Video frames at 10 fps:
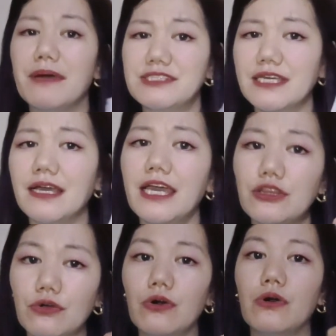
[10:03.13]
Pacheck nga
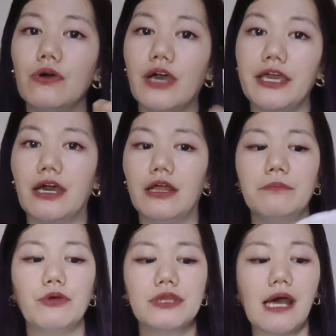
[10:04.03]
ito.
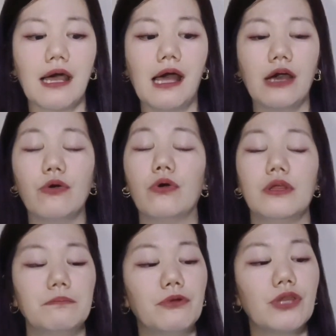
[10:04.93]
Ayan, punta ka.
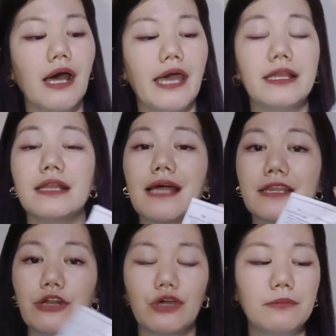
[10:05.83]
Punta ka and then
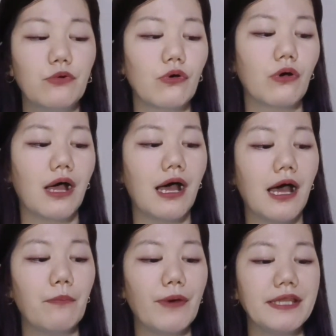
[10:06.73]
tatanungin mo kung
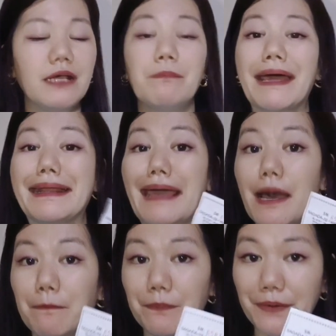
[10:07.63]
uh, pwedeng
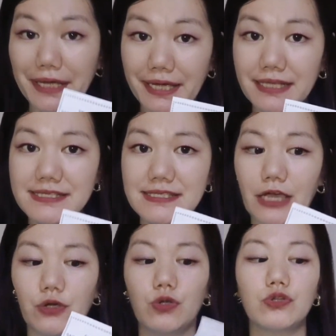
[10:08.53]
pari-appraise.
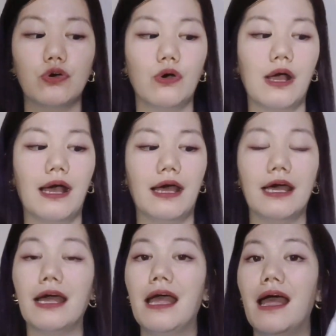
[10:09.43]
Ayun, kung
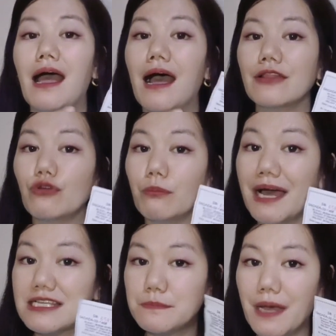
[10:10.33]
uh,
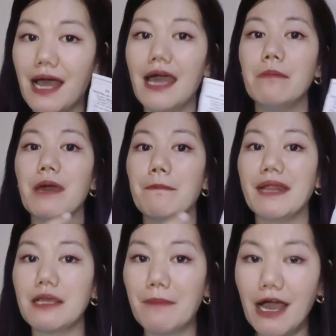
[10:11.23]
tumaas ba, may
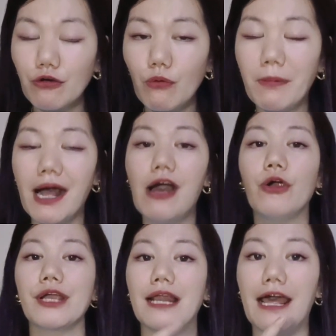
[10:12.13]
panibago ba,
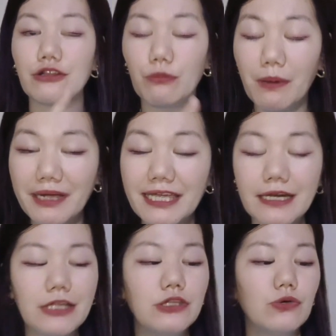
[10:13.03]
or kailangan ko bang
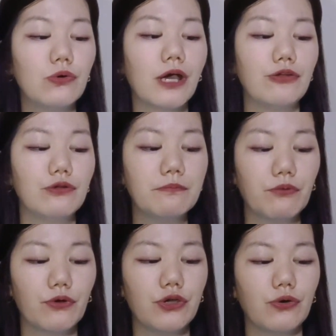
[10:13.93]
i-renew, ganun
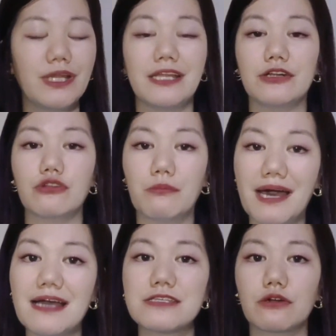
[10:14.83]
po yun, either
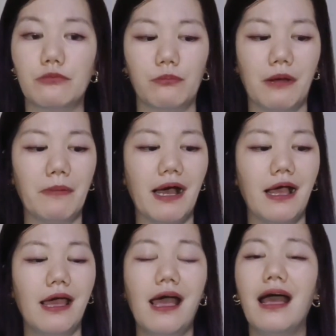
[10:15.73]
tumaas or bumaba.